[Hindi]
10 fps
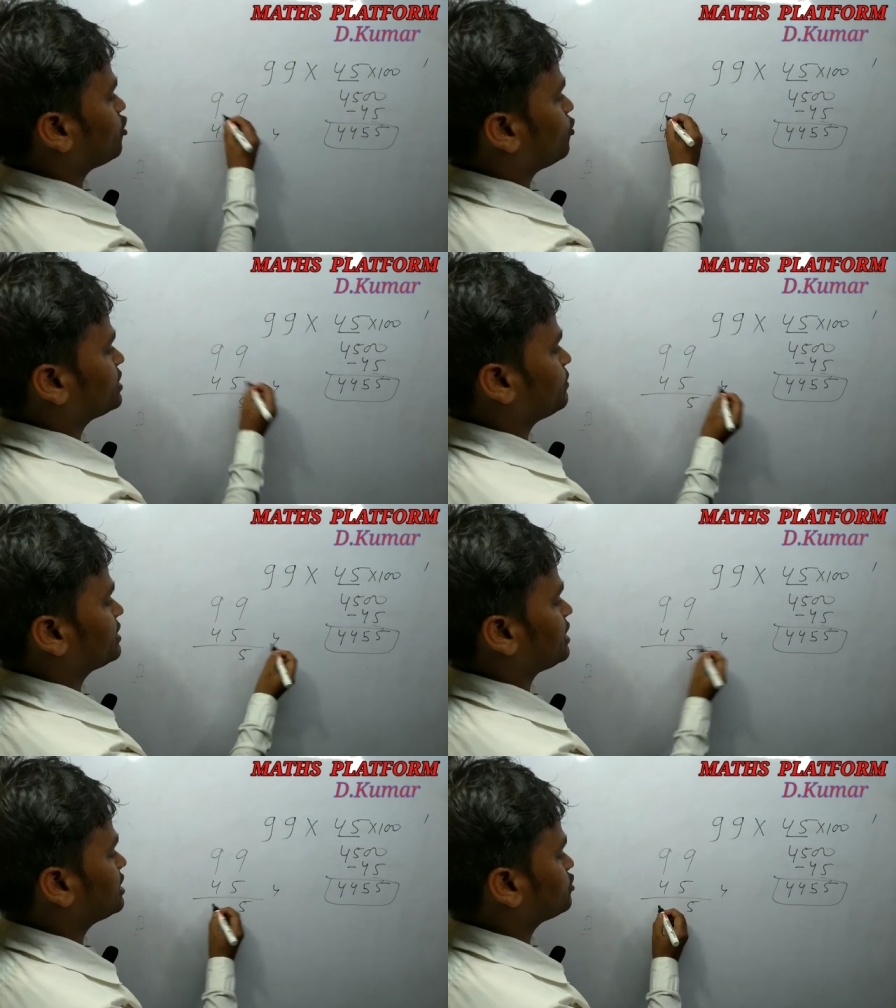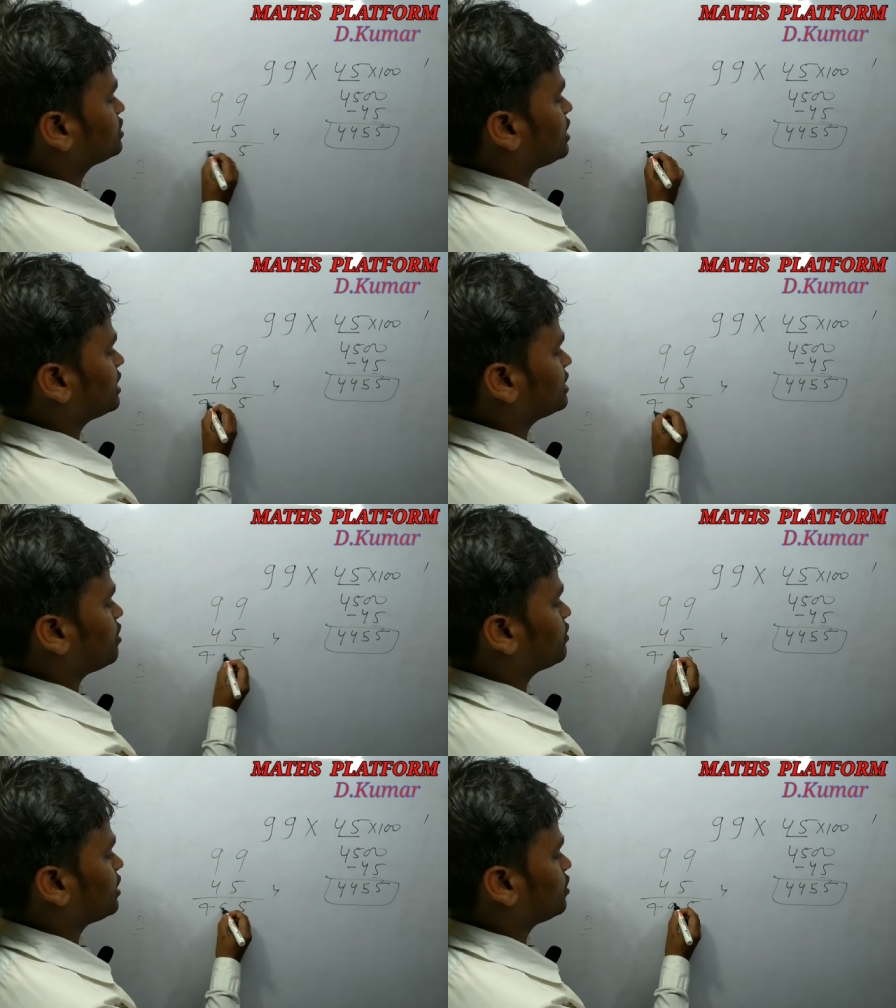चार नौ पचे पैंतालीस और चार
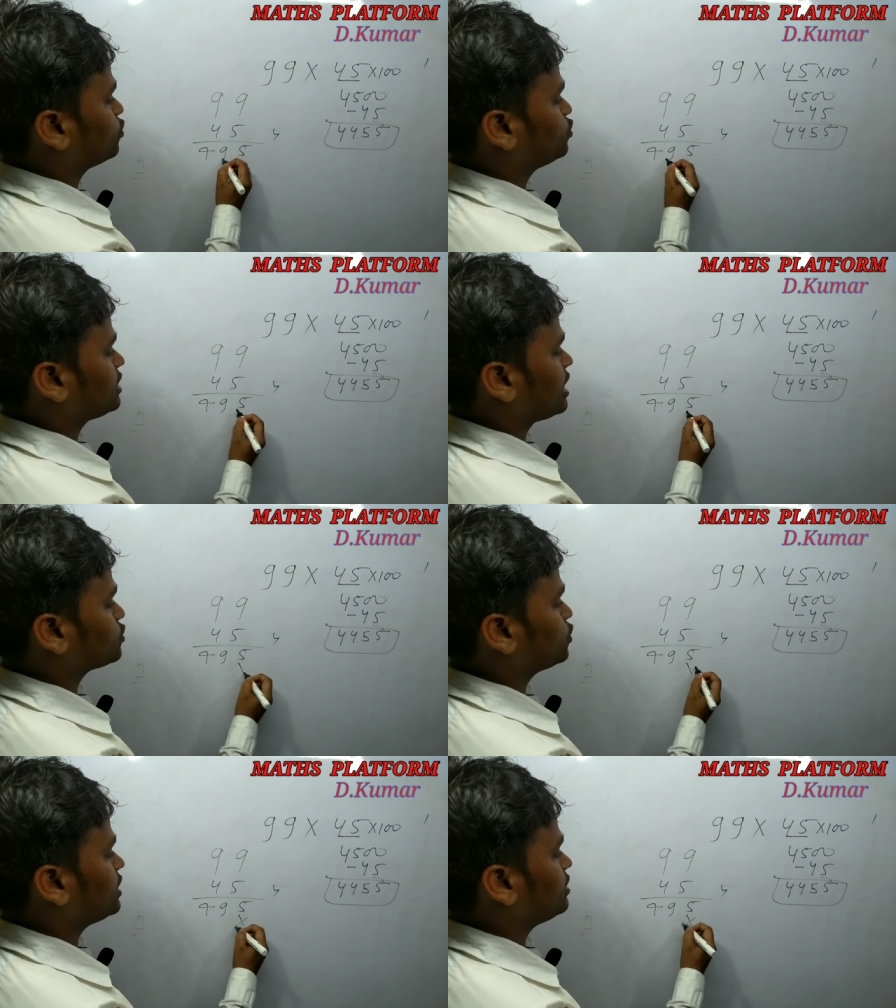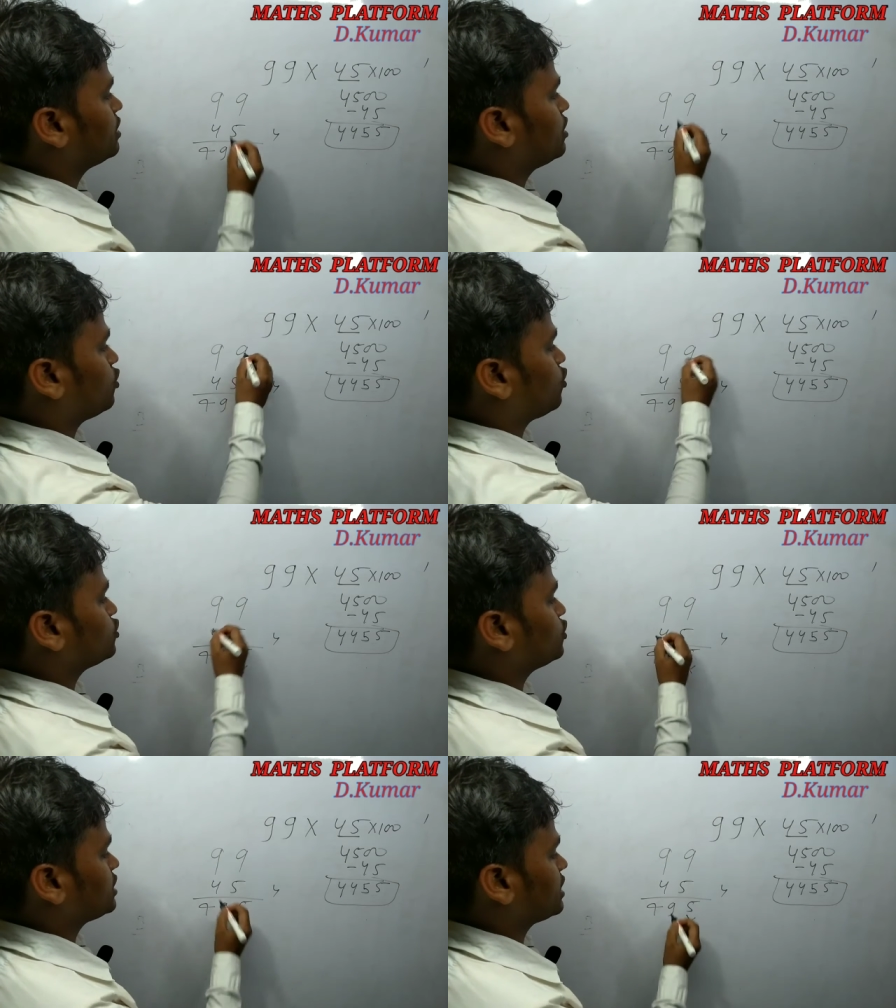कितना हो गया उनचास हो गया नौ
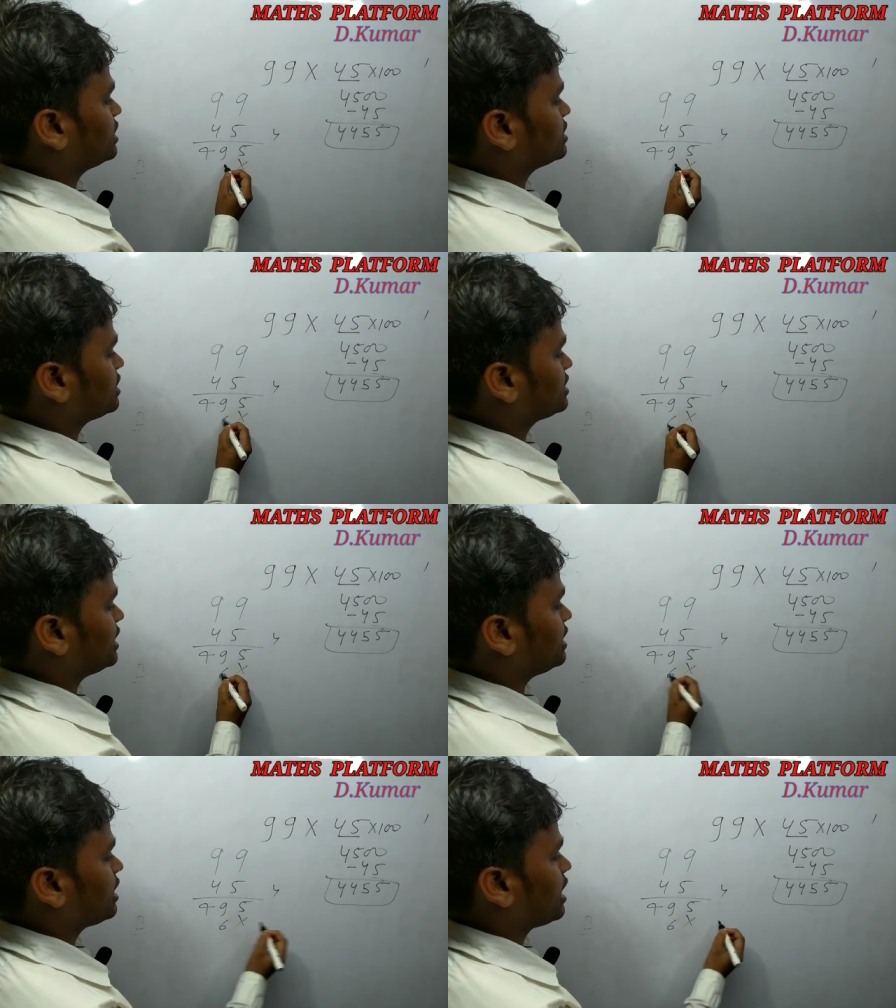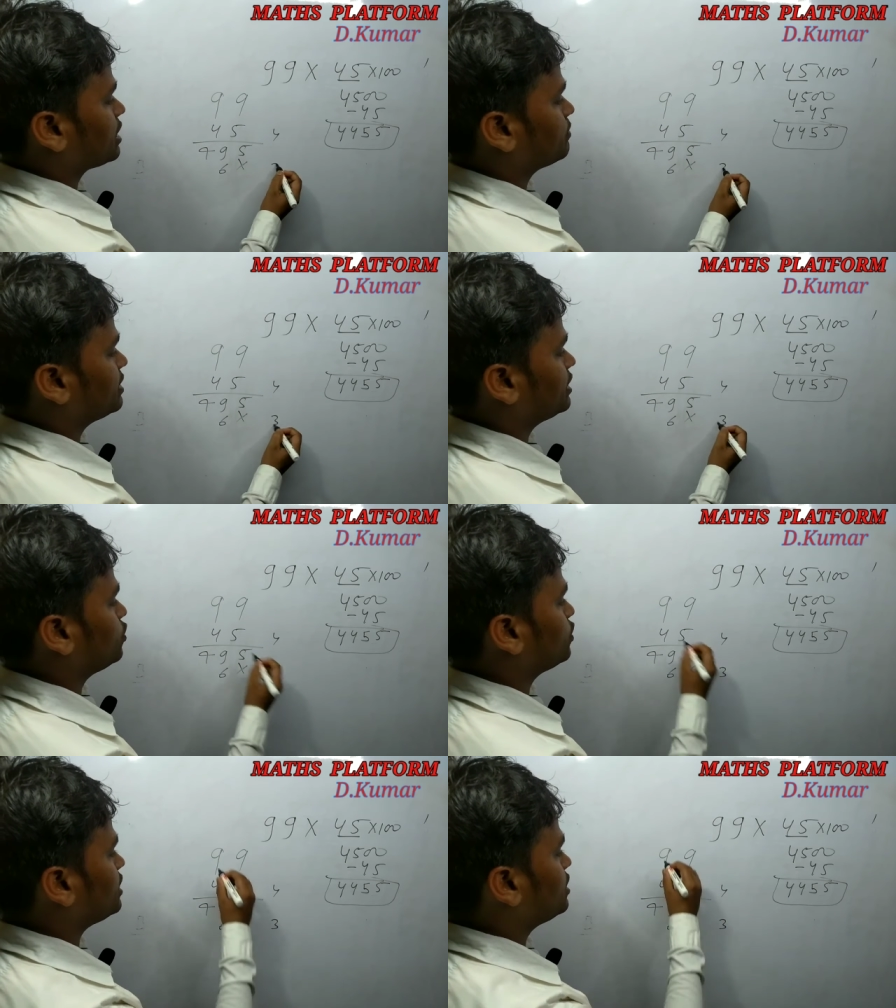चौक छत्तीस का छह हाथ में
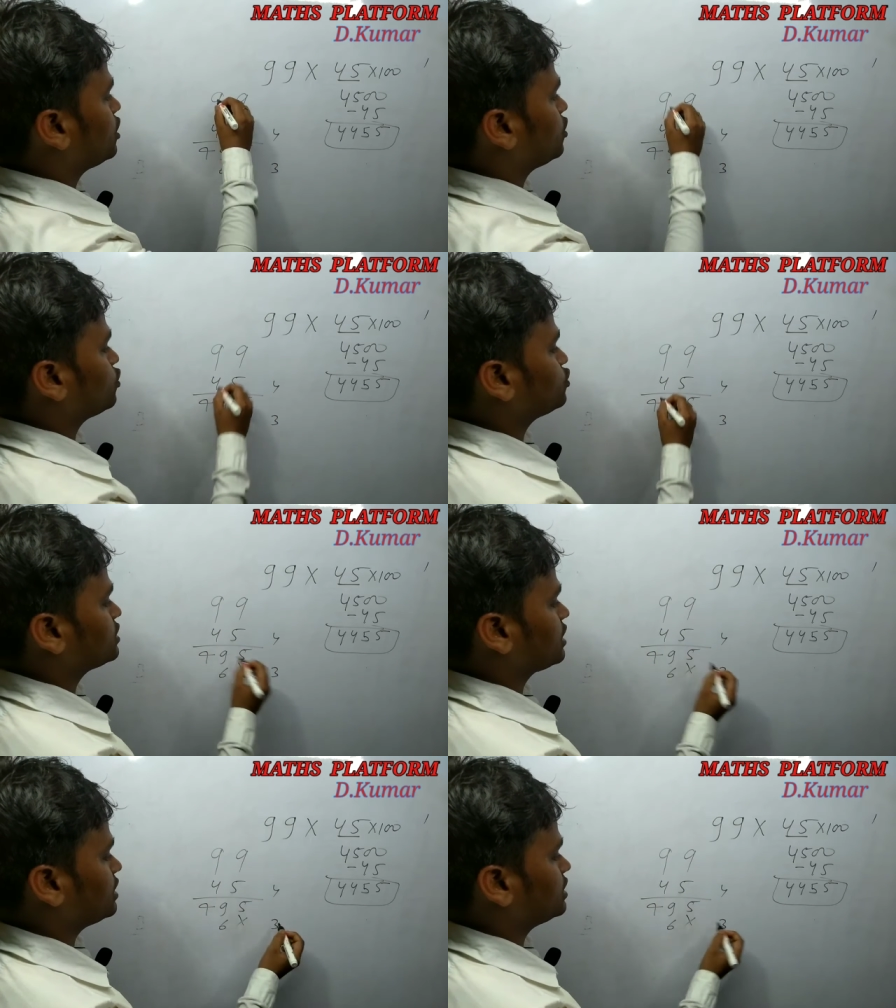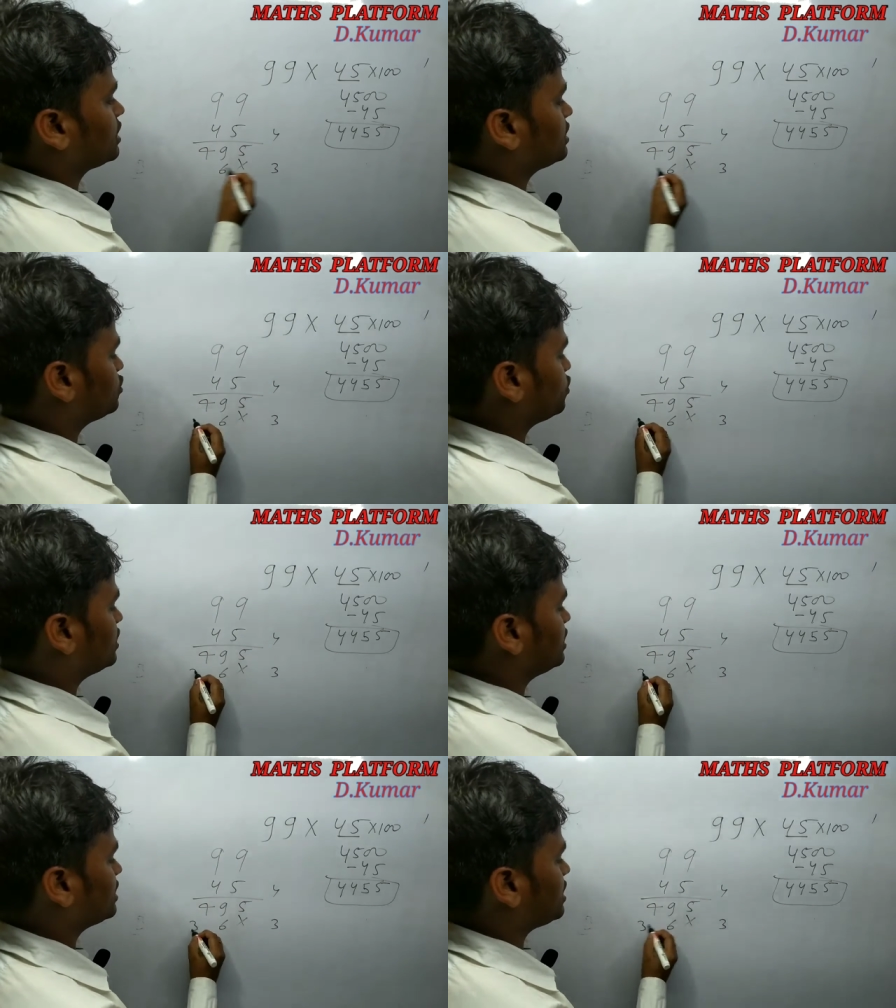तीन हो गया नौ चौक छत्तीस छत्तीस और
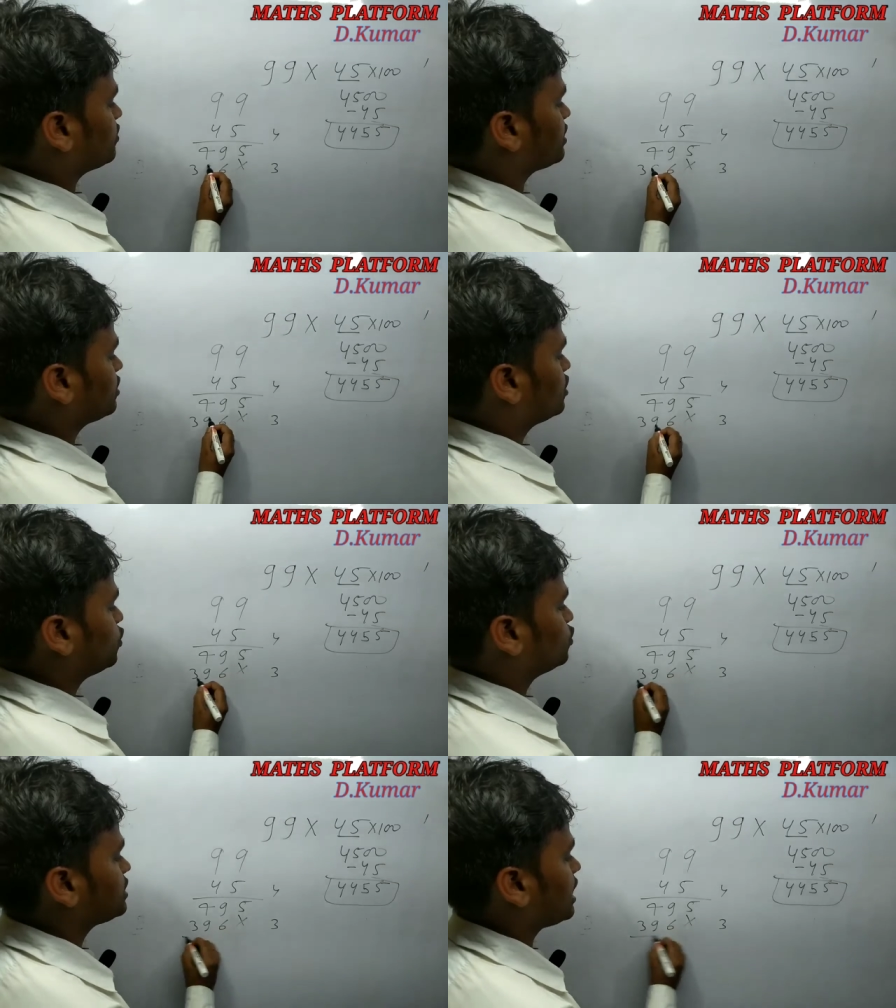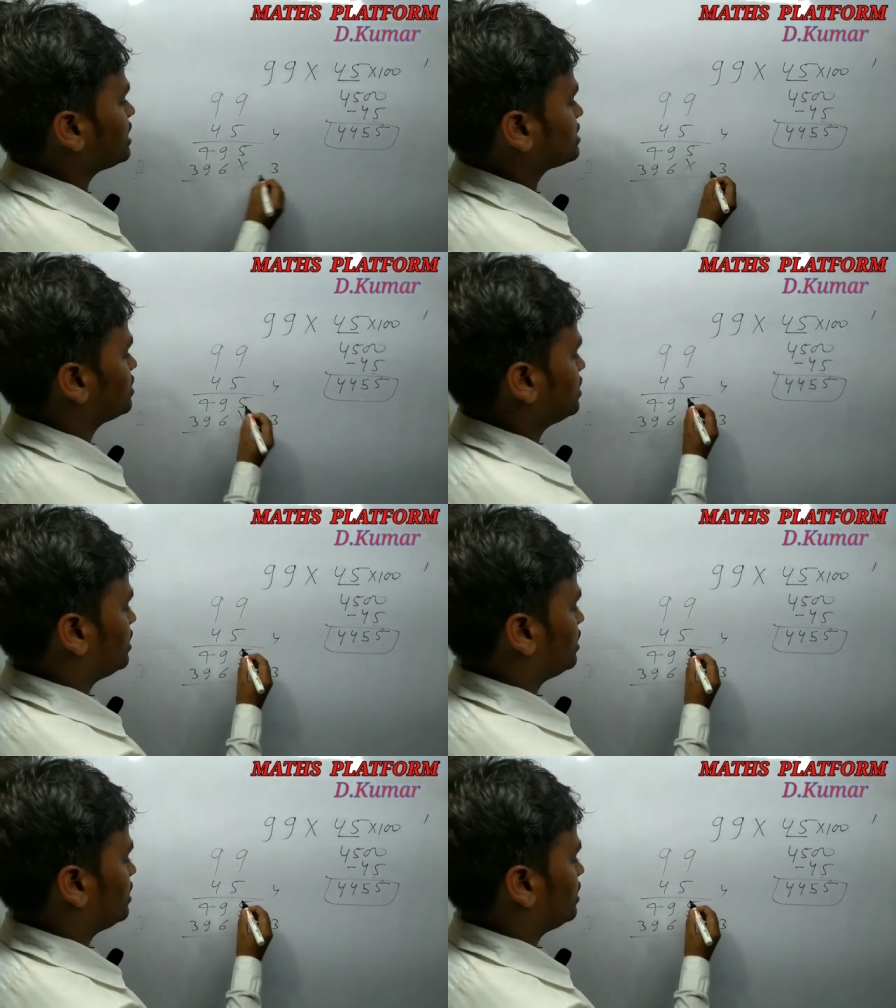तीन कितना हो गया उनचालीस